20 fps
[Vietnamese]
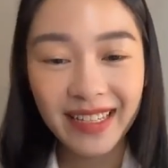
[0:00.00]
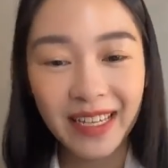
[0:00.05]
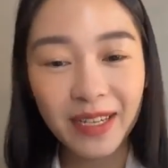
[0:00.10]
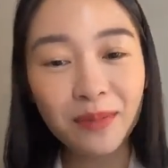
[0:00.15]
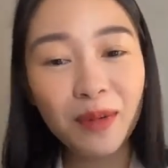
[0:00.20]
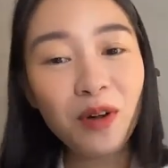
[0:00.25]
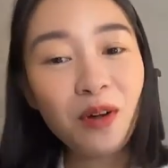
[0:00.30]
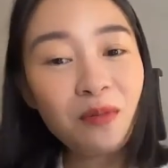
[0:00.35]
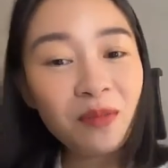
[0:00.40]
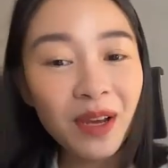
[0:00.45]
Thế
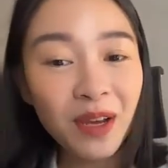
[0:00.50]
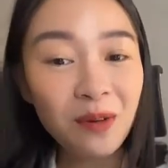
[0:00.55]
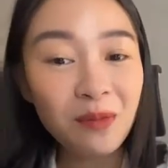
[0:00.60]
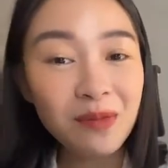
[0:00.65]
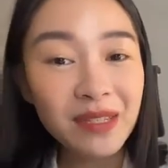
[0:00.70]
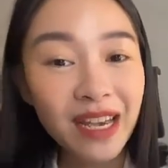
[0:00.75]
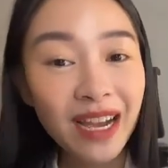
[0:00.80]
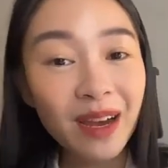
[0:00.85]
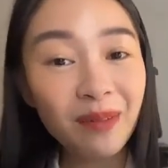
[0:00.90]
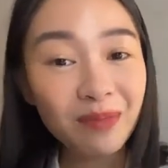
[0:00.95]
nhưng mà hôm nay
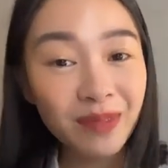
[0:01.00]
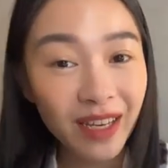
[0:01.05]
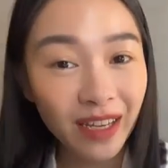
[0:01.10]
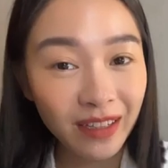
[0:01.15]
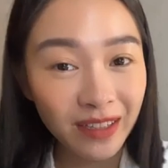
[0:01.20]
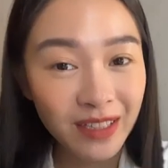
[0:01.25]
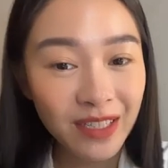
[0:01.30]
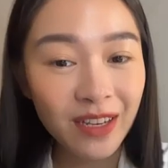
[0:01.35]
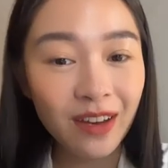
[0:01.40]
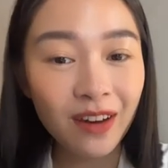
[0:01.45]
cũng sẽ cập
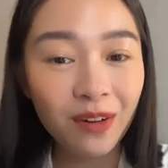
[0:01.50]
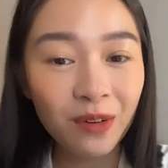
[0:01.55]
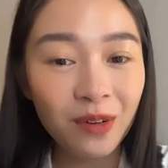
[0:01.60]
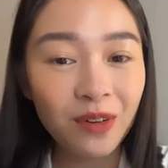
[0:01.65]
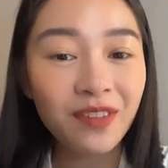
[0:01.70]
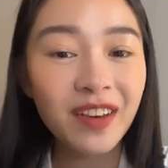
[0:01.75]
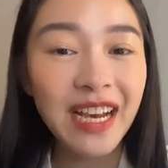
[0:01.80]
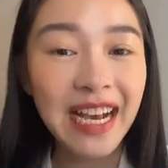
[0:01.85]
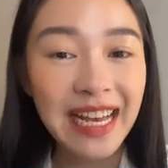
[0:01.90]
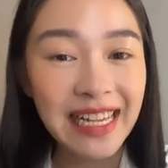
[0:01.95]
nhật cho
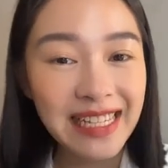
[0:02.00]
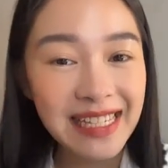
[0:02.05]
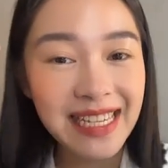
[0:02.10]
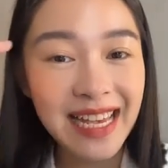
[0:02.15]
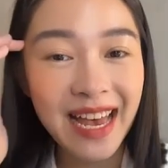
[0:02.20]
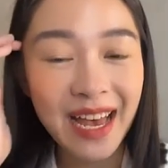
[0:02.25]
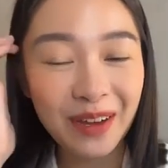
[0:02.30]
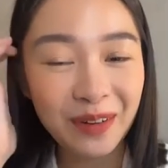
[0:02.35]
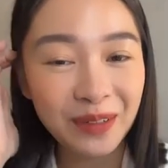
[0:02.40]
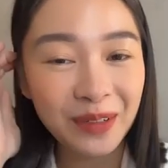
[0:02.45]
quý vị khán
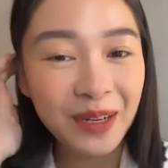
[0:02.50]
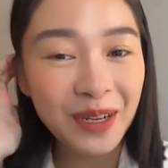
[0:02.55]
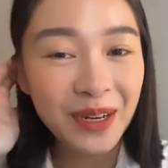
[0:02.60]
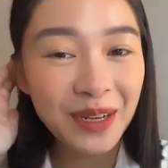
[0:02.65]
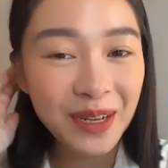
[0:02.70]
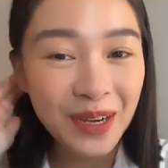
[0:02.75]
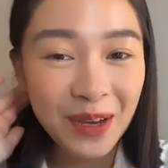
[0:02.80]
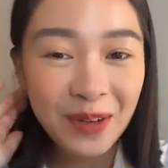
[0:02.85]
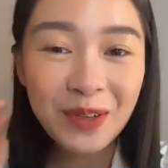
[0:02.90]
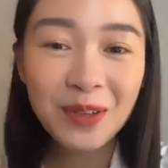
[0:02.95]
giả.
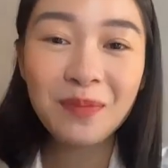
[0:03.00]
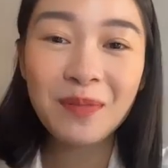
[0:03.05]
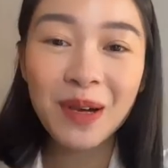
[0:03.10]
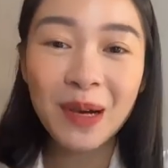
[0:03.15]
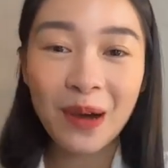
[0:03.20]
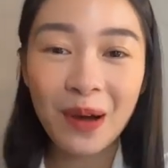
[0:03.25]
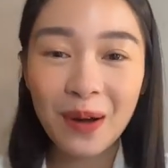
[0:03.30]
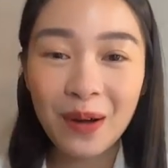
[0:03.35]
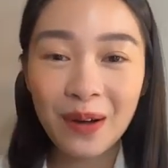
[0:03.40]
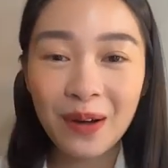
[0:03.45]
Nếu như mà
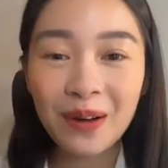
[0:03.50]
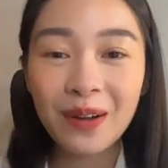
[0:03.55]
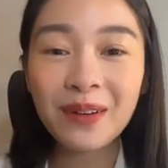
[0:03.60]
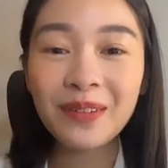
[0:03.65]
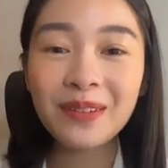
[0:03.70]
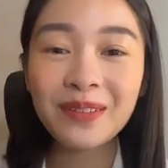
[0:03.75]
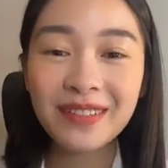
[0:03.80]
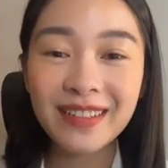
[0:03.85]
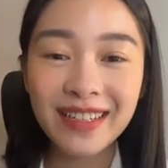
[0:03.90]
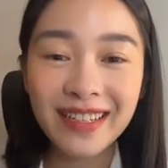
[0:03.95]

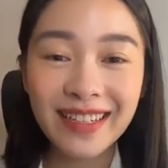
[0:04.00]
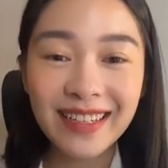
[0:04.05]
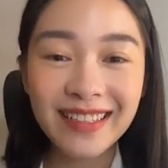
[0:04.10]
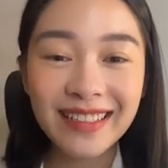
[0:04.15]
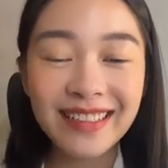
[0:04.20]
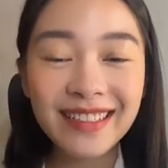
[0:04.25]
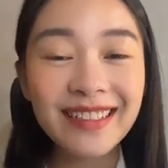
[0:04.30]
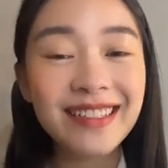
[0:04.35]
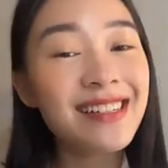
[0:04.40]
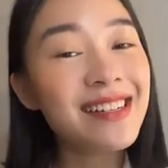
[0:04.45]
có
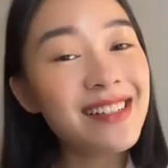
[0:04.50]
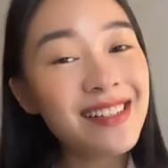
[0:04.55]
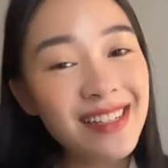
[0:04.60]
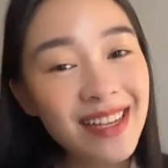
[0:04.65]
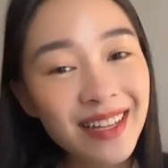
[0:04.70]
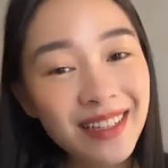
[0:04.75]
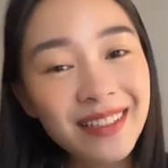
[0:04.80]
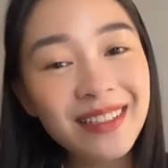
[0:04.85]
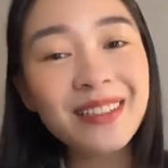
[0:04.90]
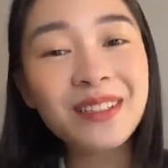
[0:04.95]
những ngư
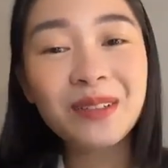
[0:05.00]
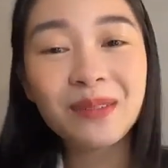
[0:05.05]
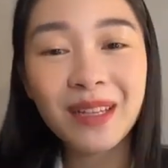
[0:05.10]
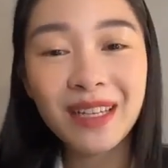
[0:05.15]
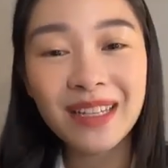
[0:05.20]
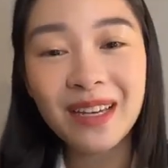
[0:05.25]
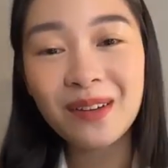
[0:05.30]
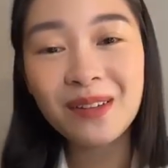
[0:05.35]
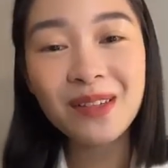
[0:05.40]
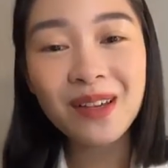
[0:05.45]
dân chúng
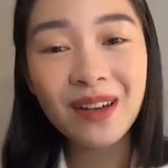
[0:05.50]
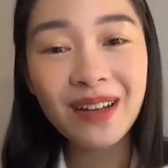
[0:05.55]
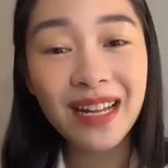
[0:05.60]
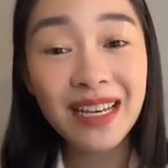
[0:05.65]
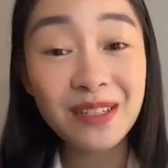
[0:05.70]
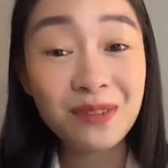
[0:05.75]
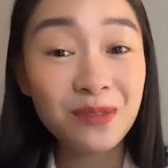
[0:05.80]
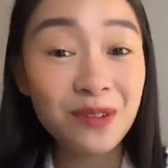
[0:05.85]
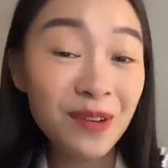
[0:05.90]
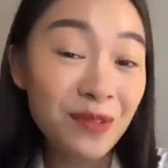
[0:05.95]
ta theo dõi
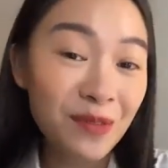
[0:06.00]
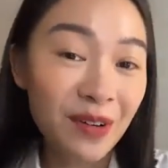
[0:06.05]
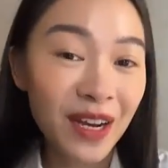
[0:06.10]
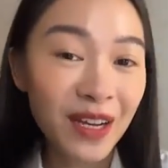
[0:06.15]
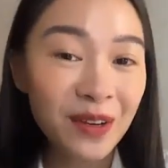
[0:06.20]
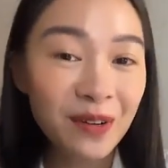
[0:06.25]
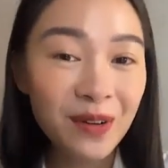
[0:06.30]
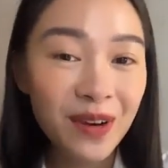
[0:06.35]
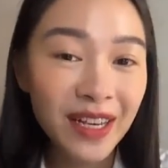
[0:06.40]
livestream của Hạnh